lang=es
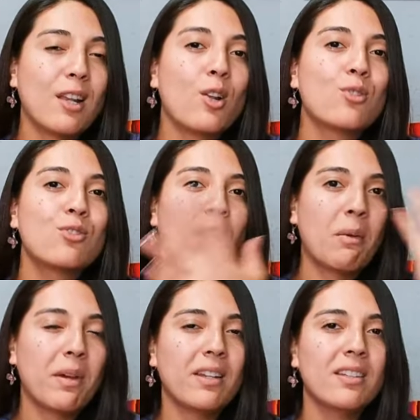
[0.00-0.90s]
los
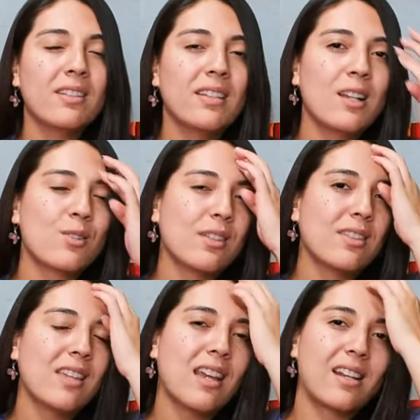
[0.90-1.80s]
lleven y los
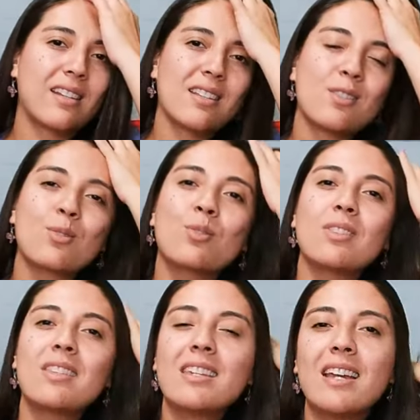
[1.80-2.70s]
entierren en su
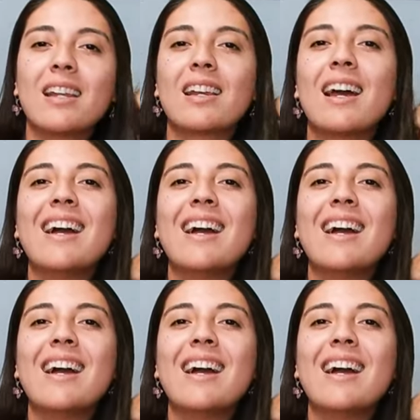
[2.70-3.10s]
tierra